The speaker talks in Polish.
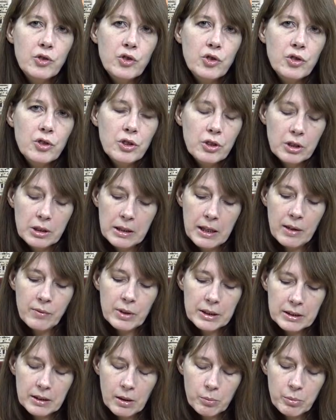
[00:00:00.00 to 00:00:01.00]
czy
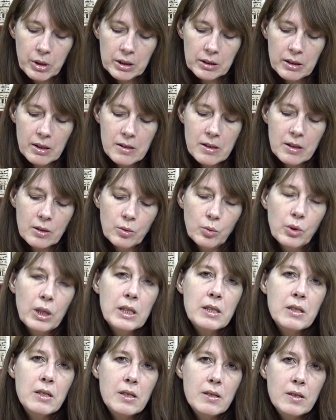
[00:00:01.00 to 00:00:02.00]
nawet napięte
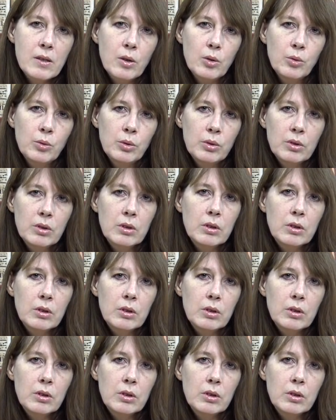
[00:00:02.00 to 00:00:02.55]
sytuacje są